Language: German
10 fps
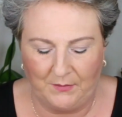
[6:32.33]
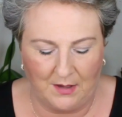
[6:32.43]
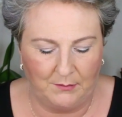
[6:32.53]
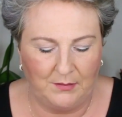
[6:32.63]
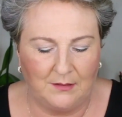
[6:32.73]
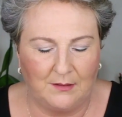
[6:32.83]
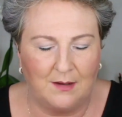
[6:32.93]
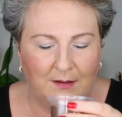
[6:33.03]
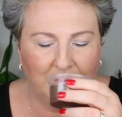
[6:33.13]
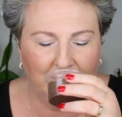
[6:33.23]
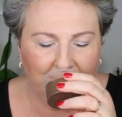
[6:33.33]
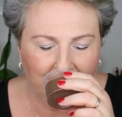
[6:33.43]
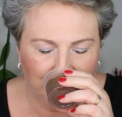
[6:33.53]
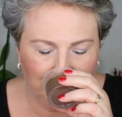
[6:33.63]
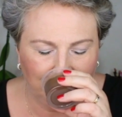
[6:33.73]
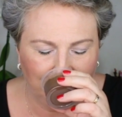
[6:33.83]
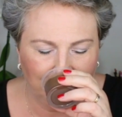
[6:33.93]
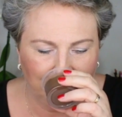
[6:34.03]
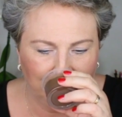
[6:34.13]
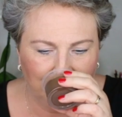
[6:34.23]
da habe ich gedacht,
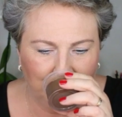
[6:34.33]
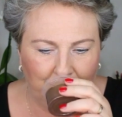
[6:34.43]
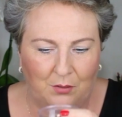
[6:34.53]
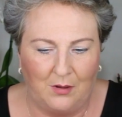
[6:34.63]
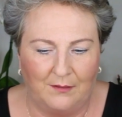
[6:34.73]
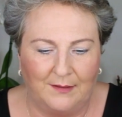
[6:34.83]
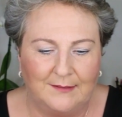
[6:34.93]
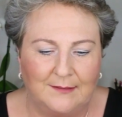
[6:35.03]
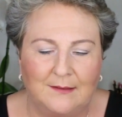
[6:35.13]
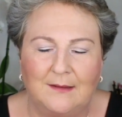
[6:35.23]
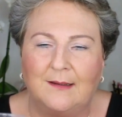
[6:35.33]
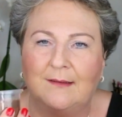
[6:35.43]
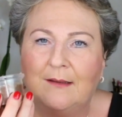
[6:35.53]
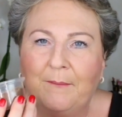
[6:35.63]
boah, was ist denn das?